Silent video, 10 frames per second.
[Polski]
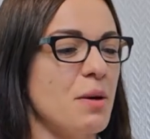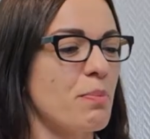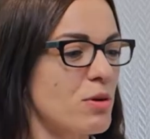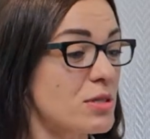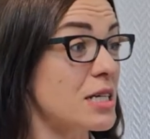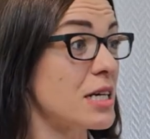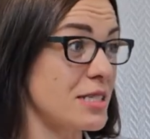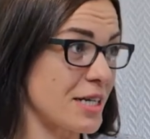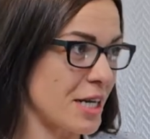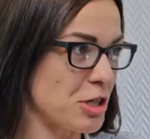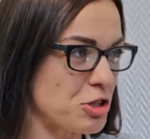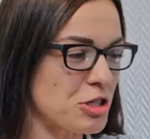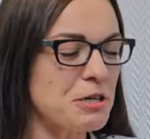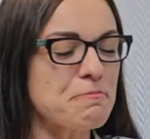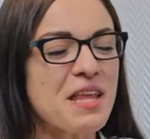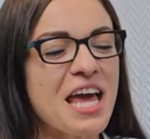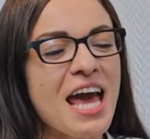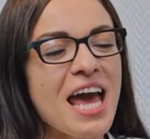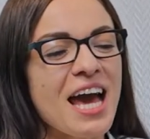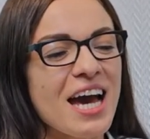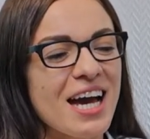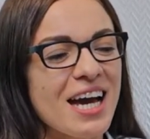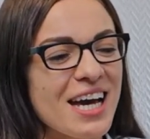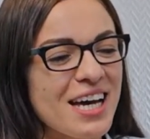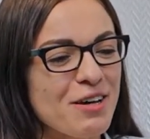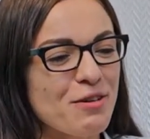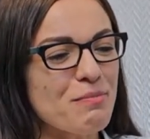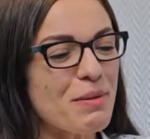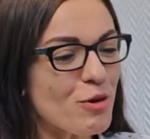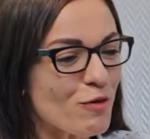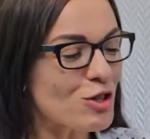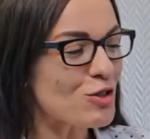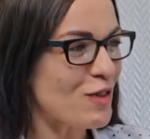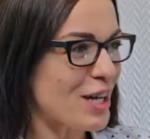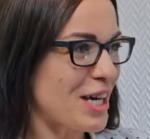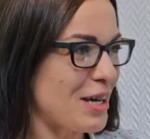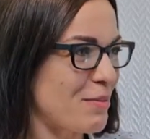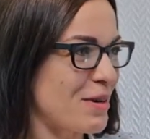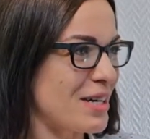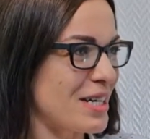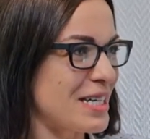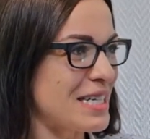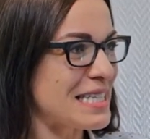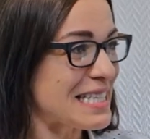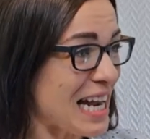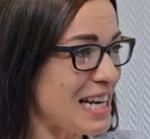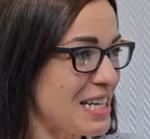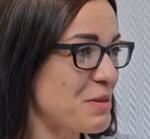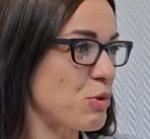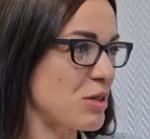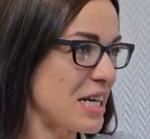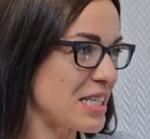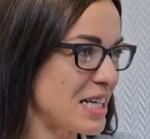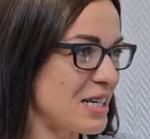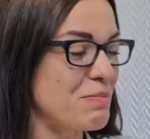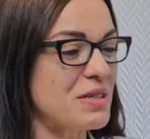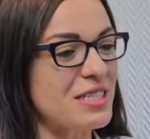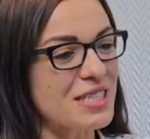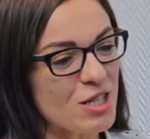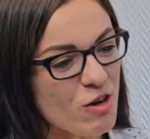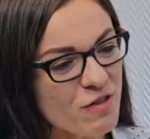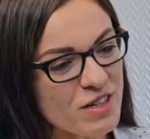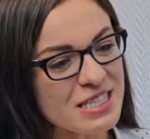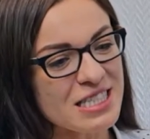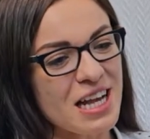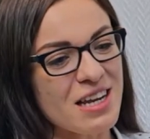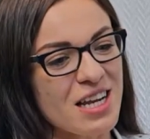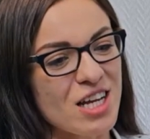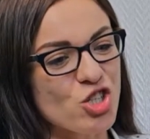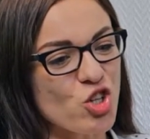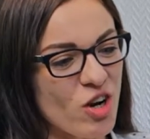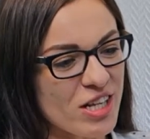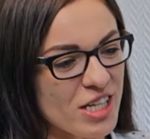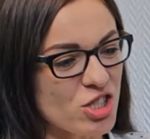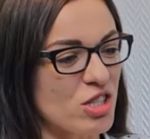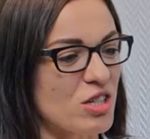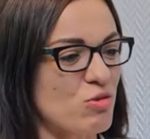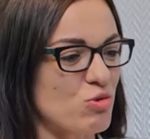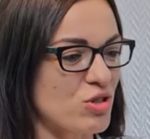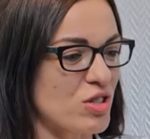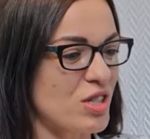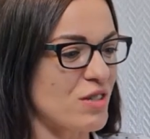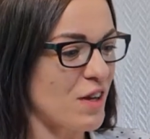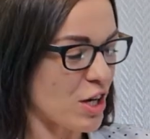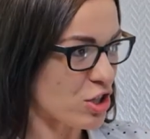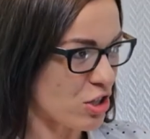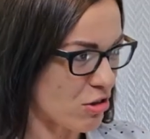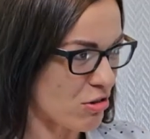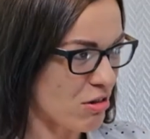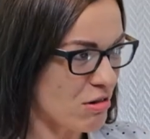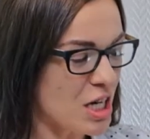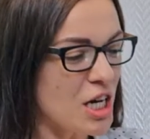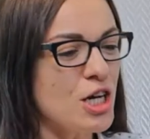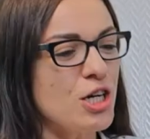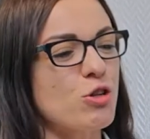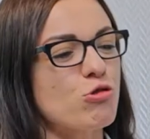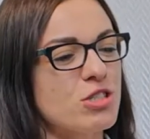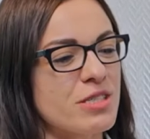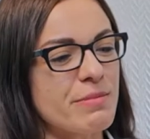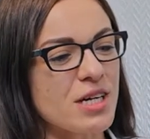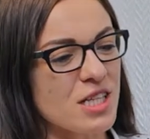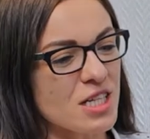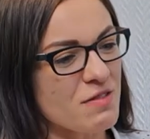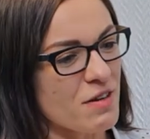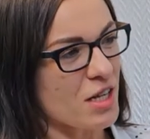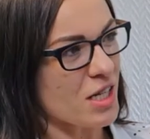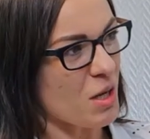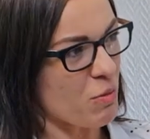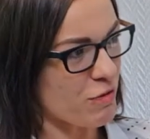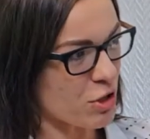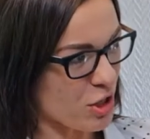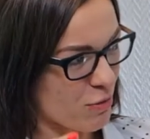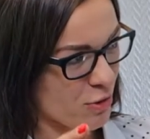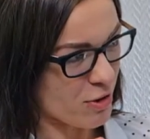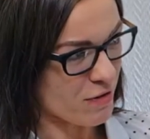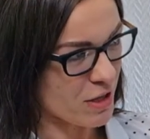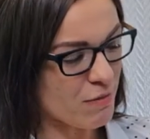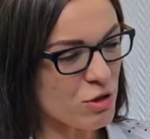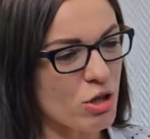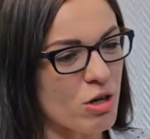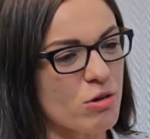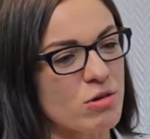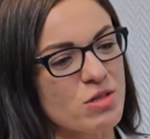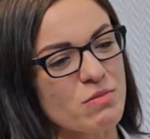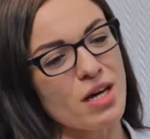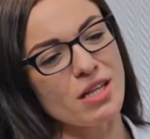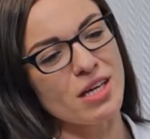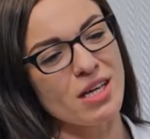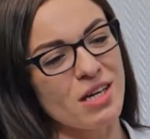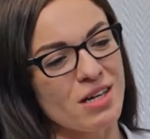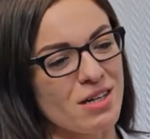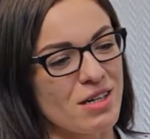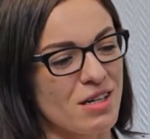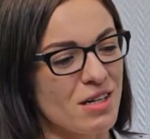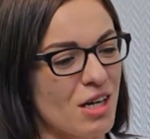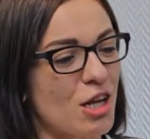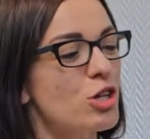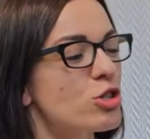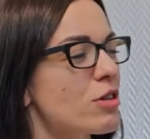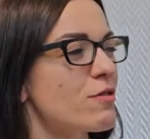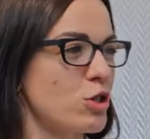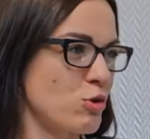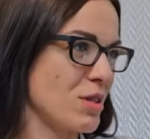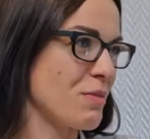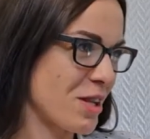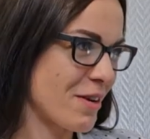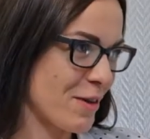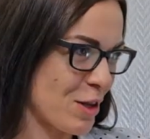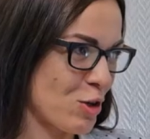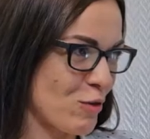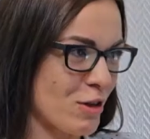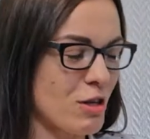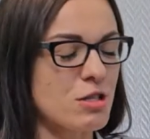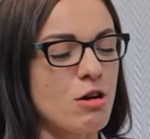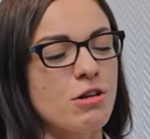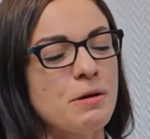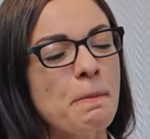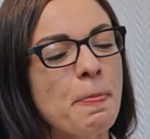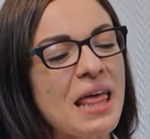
polskich i zagranicznych. E, mamy również wynajem e, sal na spotkania biznesowe, sal na szkolenia, czyli już e, większe grono. I tu się zamyka ta sfera takiej powierzchni biurowej, szeroko rozumianej i liczonej w 600 m2 na solnym.